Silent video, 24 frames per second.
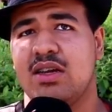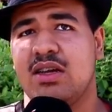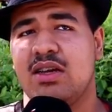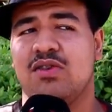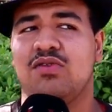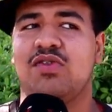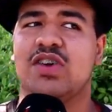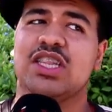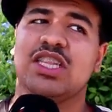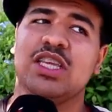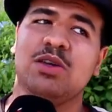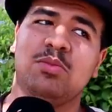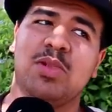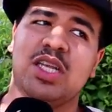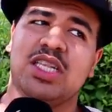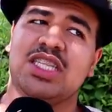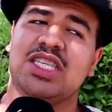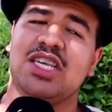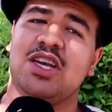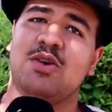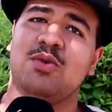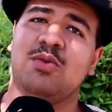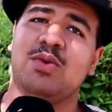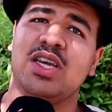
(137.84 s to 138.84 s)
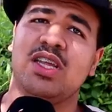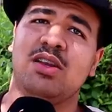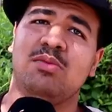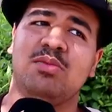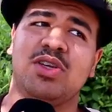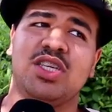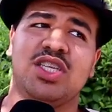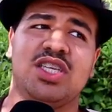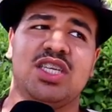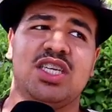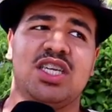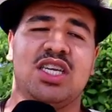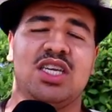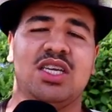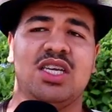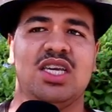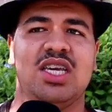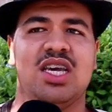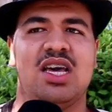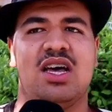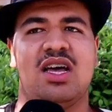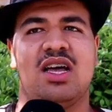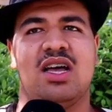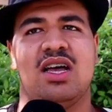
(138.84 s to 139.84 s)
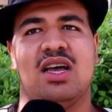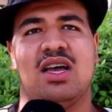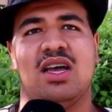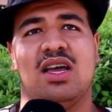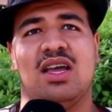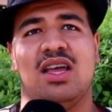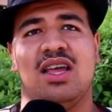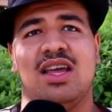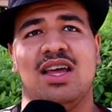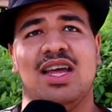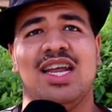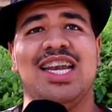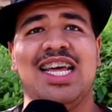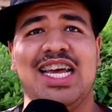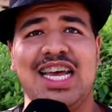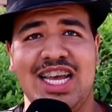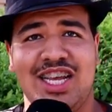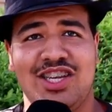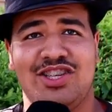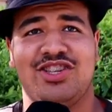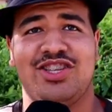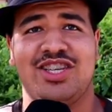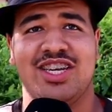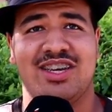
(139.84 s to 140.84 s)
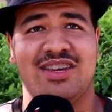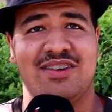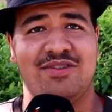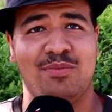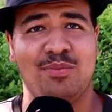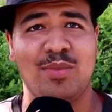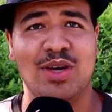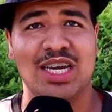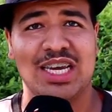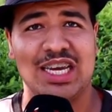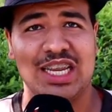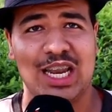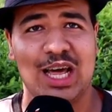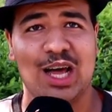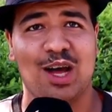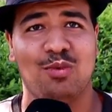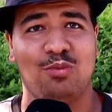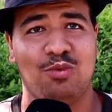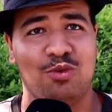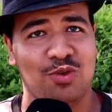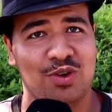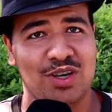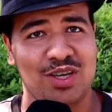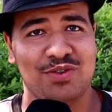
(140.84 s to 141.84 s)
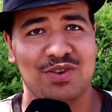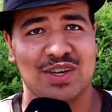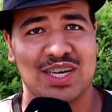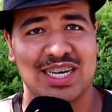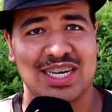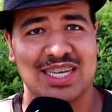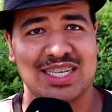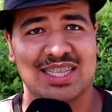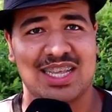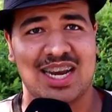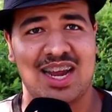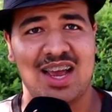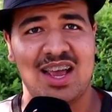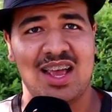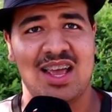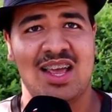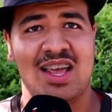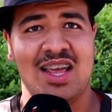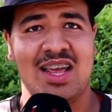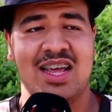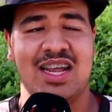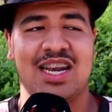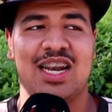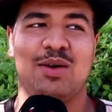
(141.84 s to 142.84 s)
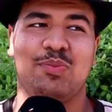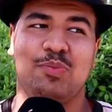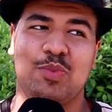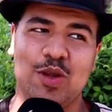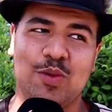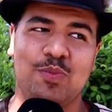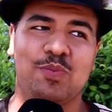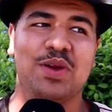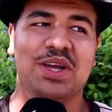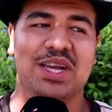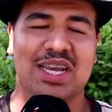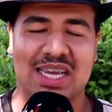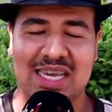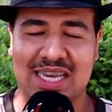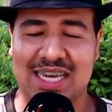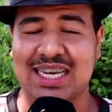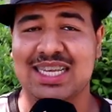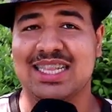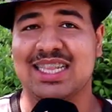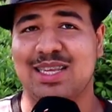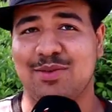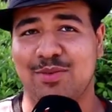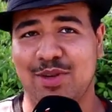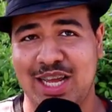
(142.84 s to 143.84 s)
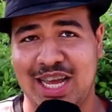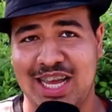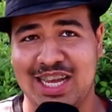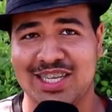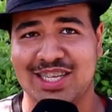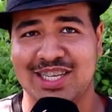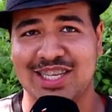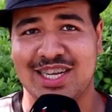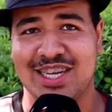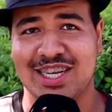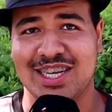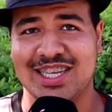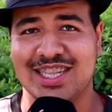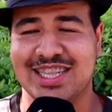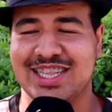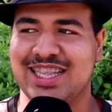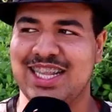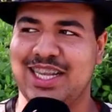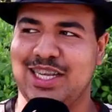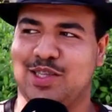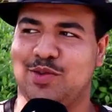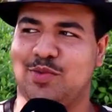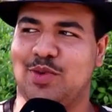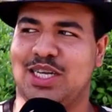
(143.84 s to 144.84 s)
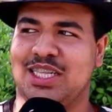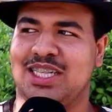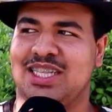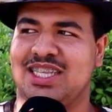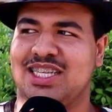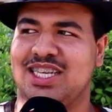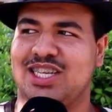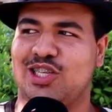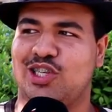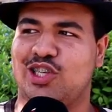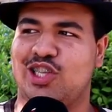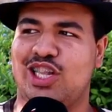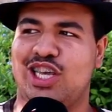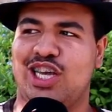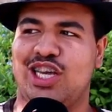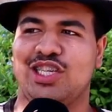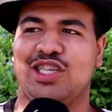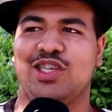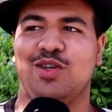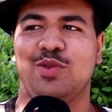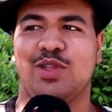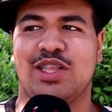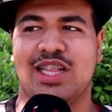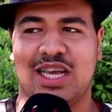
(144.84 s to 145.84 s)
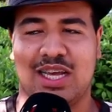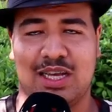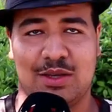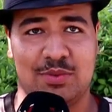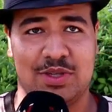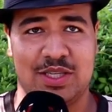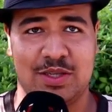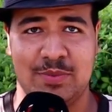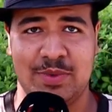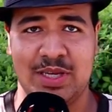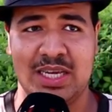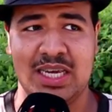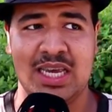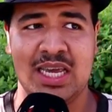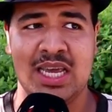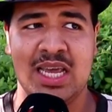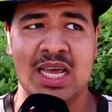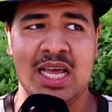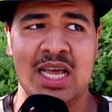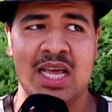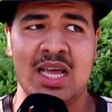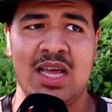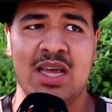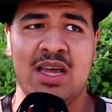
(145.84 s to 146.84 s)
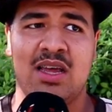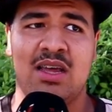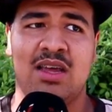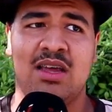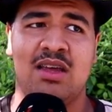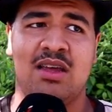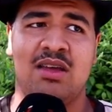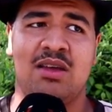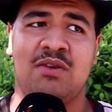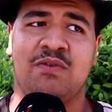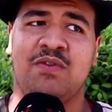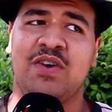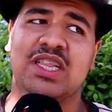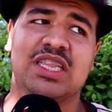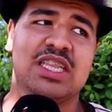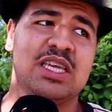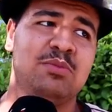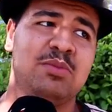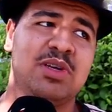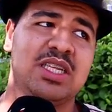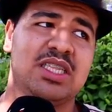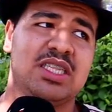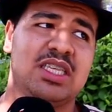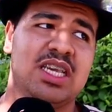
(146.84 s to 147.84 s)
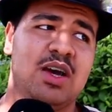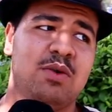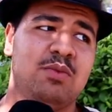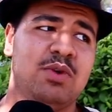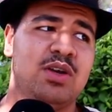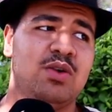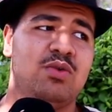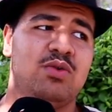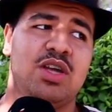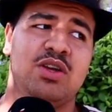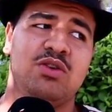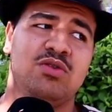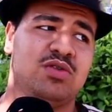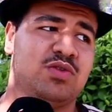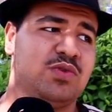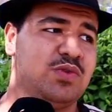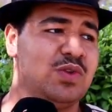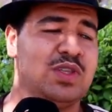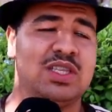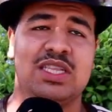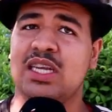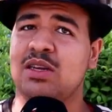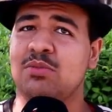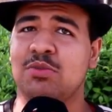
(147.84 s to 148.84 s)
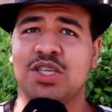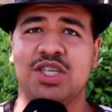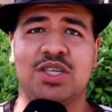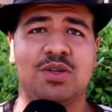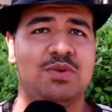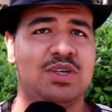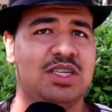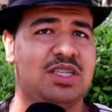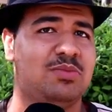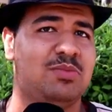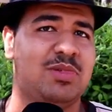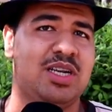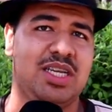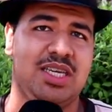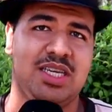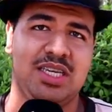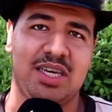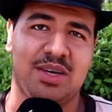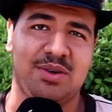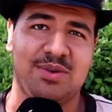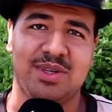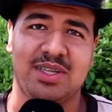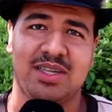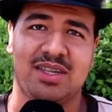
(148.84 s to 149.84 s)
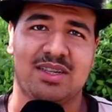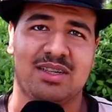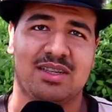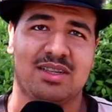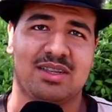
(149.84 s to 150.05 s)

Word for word: فاطمه التاويل ماشي هي الحاجه كيف ما كيلقبوني في قنيطره لا بليبار كيعيط لي بالحاجه كنت طلعت بواحد السكتش ديال الحاجه وتلقبت به أه، فاطمه التاويل ولا يوسف اوزلان ماشي وعتمه الحياوي